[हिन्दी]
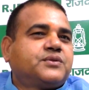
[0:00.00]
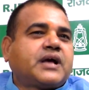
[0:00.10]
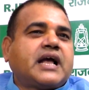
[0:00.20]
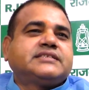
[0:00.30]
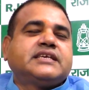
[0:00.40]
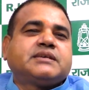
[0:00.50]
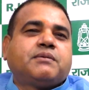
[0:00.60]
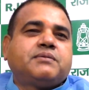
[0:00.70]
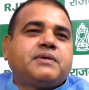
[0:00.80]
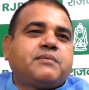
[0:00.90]
तो कैसे
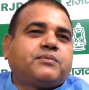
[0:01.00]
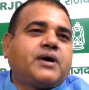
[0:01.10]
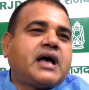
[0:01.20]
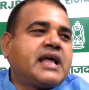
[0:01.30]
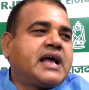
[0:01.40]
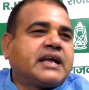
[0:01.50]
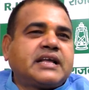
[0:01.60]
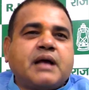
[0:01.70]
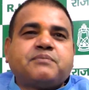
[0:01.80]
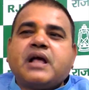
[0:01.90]
समझ में आपको आएगा
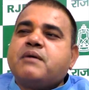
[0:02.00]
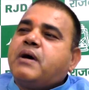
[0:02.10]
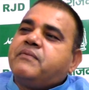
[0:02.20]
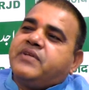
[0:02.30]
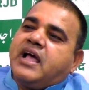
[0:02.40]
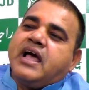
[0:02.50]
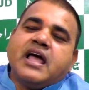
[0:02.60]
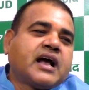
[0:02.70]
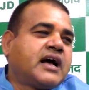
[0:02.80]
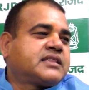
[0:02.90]
कि आप यहाँ माफिया
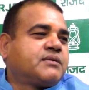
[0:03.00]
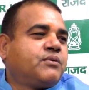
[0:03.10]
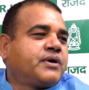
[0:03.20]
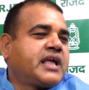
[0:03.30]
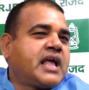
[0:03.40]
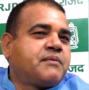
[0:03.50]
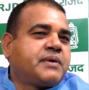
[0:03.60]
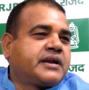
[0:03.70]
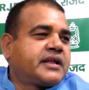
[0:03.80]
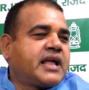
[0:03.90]
ख़त्म हो गया या
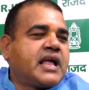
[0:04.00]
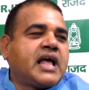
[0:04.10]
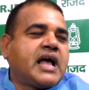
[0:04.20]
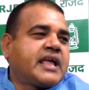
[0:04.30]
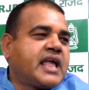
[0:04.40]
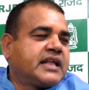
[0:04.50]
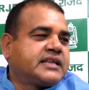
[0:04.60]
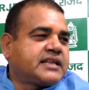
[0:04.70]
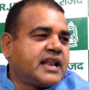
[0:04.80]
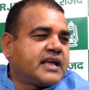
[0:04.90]
बैठ गया या आ गया
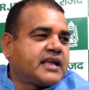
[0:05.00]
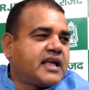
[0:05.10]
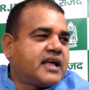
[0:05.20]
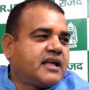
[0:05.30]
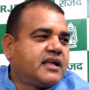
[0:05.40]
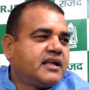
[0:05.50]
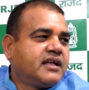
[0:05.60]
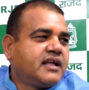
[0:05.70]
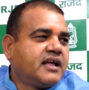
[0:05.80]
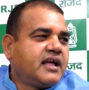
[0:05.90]
या चला गया
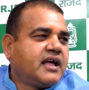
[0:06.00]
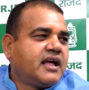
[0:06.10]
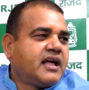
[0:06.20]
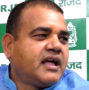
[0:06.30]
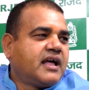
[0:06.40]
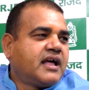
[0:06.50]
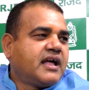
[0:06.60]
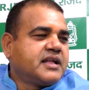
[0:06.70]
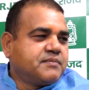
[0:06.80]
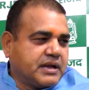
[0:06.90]

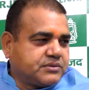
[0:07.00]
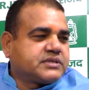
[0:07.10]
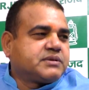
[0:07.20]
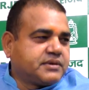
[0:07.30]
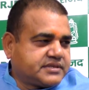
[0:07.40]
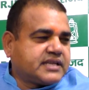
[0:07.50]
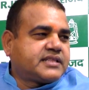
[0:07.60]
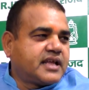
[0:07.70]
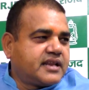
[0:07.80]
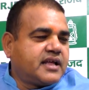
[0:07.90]
ये बात तो समझ
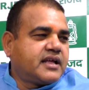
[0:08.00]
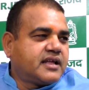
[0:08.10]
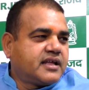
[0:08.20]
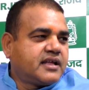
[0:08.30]
सकते हैं ना